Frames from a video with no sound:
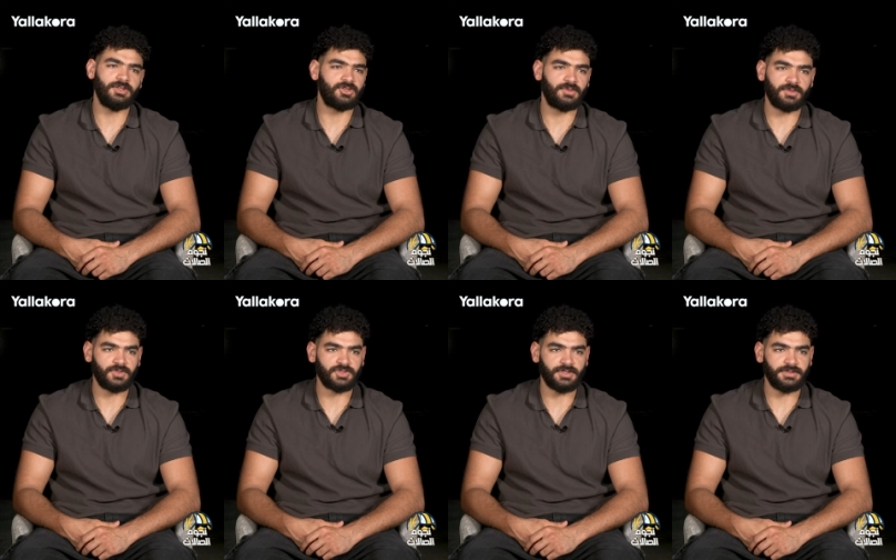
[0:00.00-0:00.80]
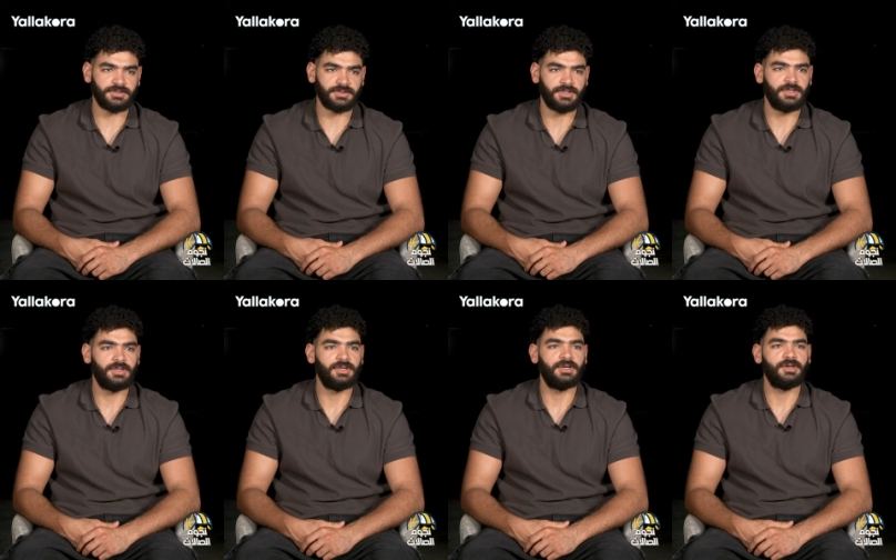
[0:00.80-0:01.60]
علينا يعتبر الماتش خلص
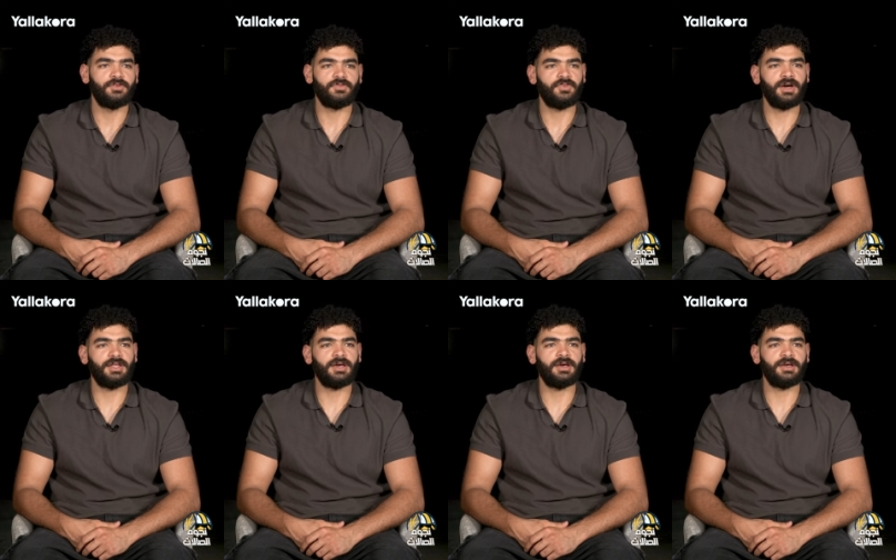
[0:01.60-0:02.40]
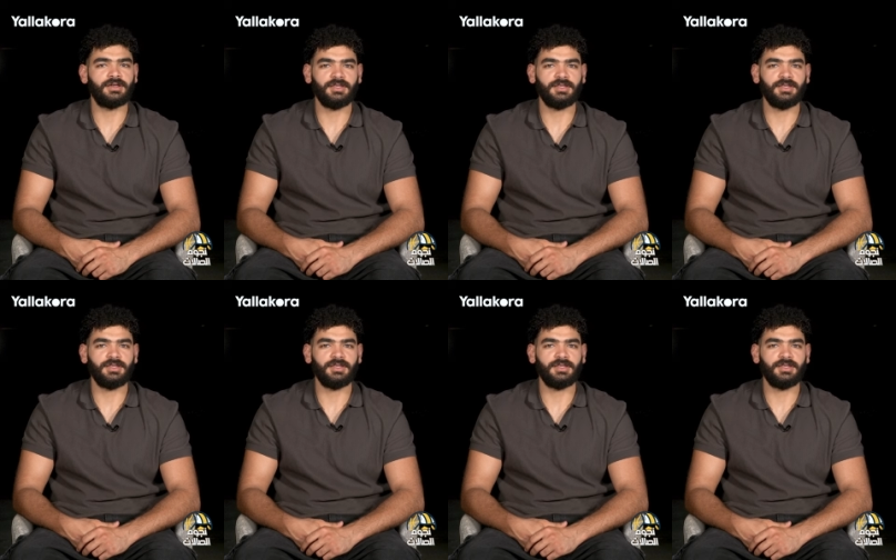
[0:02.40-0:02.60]
فانا